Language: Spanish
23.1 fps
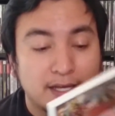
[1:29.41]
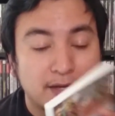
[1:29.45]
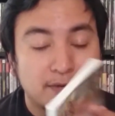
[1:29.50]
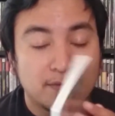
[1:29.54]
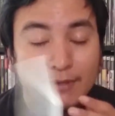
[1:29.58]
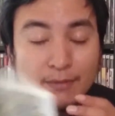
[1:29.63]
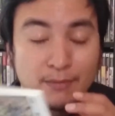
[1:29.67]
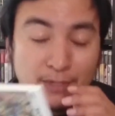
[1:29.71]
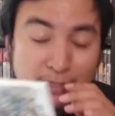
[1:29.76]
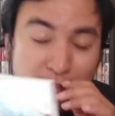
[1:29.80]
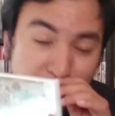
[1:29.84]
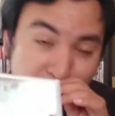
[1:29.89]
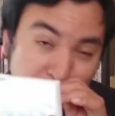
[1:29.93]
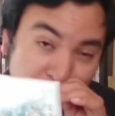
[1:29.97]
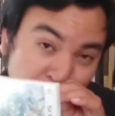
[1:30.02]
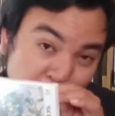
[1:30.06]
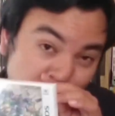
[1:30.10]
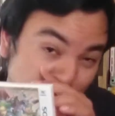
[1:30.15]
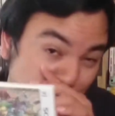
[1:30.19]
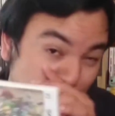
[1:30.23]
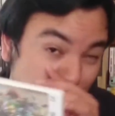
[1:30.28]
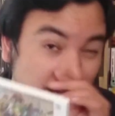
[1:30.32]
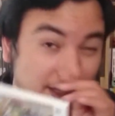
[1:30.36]
Eh,
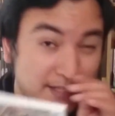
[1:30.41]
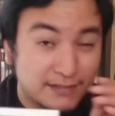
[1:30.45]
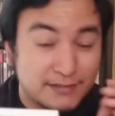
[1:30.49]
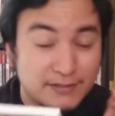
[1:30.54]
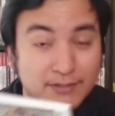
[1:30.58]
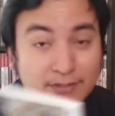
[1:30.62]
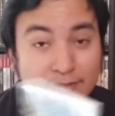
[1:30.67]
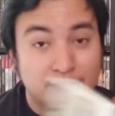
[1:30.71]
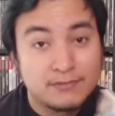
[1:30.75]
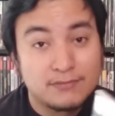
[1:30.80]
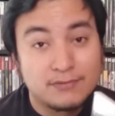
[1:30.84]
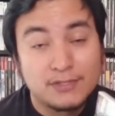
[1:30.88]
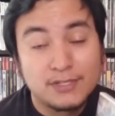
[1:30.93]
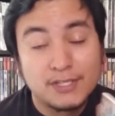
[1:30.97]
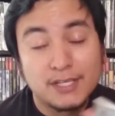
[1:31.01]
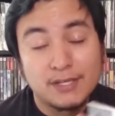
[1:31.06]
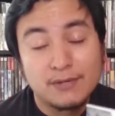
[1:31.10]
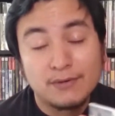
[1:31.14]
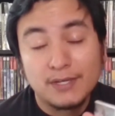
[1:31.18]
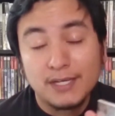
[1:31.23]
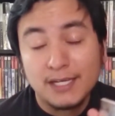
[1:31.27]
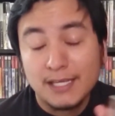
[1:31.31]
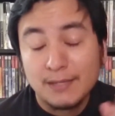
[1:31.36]
obviamente no llegó la edición,
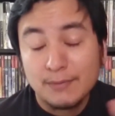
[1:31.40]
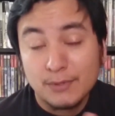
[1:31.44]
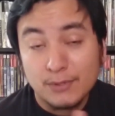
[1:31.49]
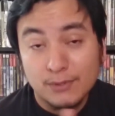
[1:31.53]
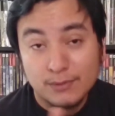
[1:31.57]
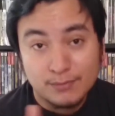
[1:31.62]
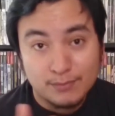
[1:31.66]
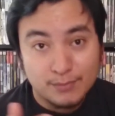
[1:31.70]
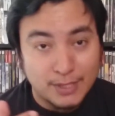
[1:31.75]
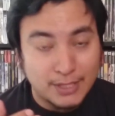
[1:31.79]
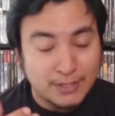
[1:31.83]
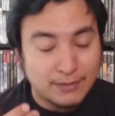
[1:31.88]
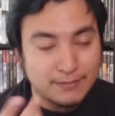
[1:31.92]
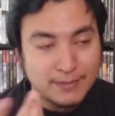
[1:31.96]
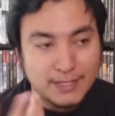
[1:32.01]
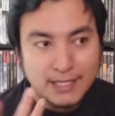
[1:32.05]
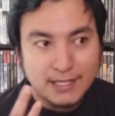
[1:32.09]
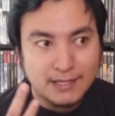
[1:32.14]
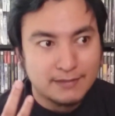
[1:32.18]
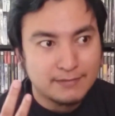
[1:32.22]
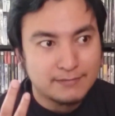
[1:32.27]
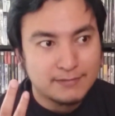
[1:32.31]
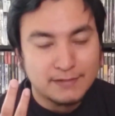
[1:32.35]
no llegó el libro,
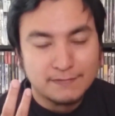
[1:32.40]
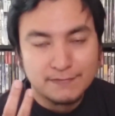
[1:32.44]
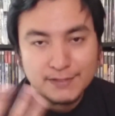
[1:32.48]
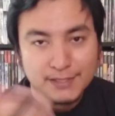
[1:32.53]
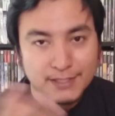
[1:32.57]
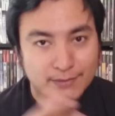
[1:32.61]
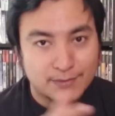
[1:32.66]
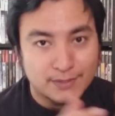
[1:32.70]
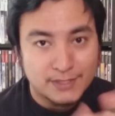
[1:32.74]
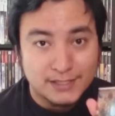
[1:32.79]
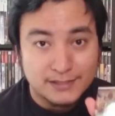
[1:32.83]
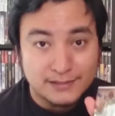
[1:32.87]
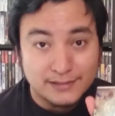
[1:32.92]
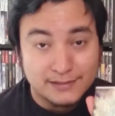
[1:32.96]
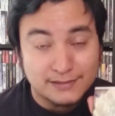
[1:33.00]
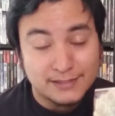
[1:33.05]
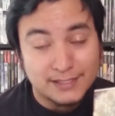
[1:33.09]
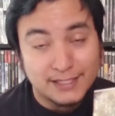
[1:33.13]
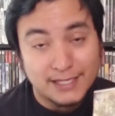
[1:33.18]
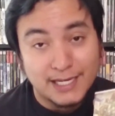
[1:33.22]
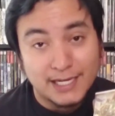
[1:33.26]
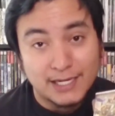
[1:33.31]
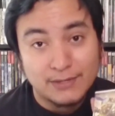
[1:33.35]
pero vaya, a fin de
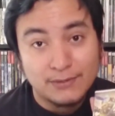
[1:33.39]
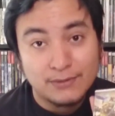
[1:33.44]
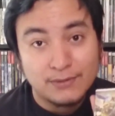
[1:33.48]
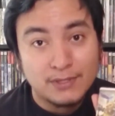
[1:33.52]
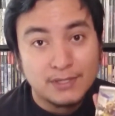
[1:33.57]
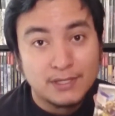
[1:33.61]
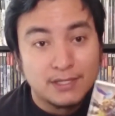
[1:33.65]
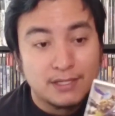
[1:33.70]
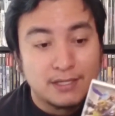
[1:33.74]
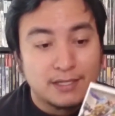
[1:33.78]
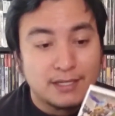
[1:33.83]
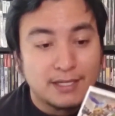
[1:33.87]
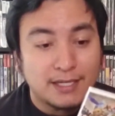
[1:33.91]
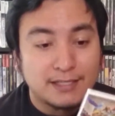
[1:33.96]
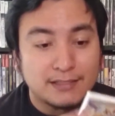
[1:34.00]
cuentas es tenerlo.